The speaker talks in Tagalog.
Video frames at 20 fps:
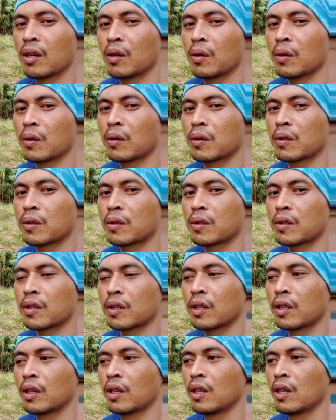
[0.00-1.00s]
or
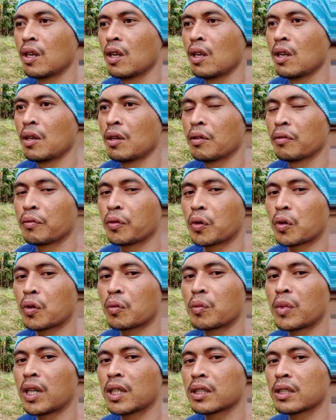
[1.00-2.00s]
4
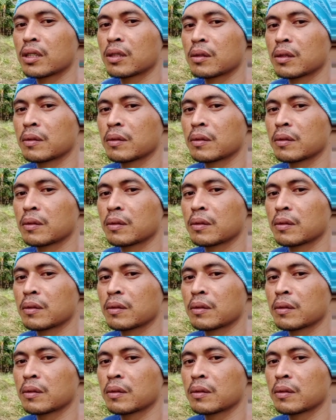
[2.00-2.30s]
months